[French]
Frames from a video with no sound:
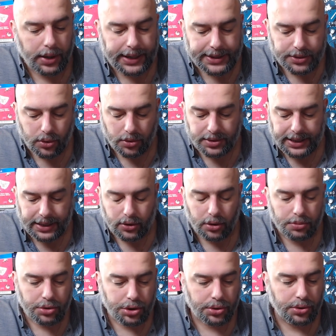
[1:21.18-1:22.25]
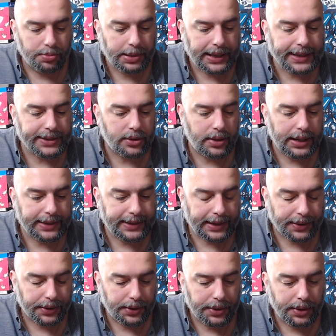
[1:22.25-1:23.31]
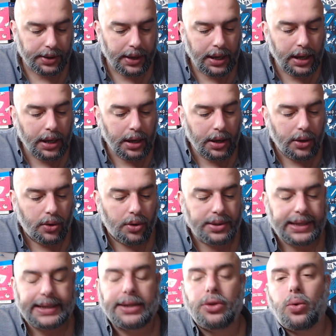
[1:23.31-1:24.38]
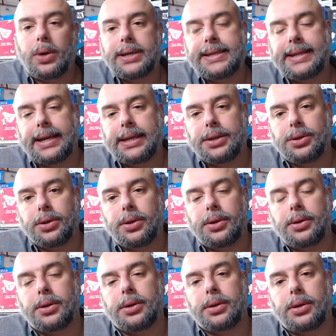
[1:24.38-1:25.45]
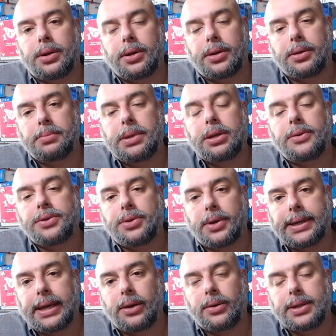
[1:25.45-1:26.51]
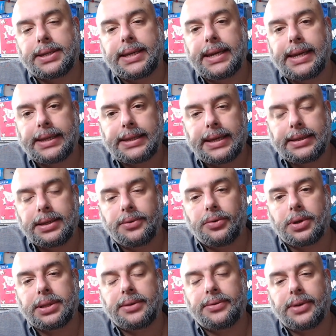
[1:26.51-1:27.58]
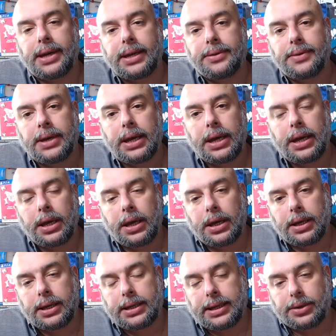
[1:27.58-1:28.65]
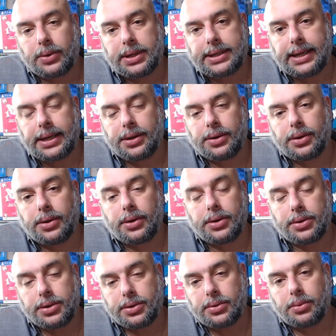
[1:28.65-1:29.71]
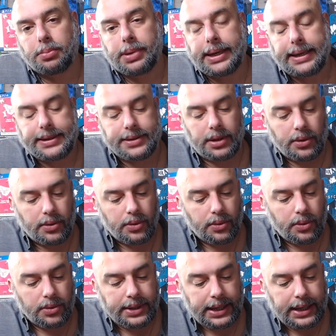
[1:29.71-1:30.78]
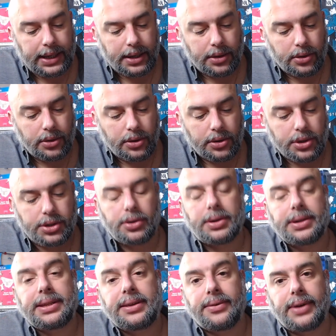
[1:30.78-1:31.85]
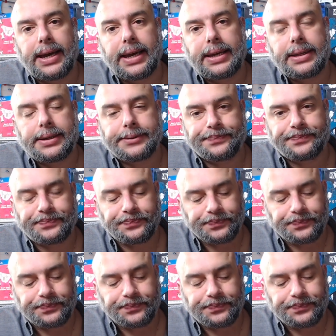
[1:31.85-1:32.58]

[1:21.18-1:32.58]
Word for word: Alors, qu'est-ce qu'on a comme jeu présent à l'intérieur On a les 3 Strikers 1945, euh, 1945. Les trois Strikers sont présents. On a le Soul Divide,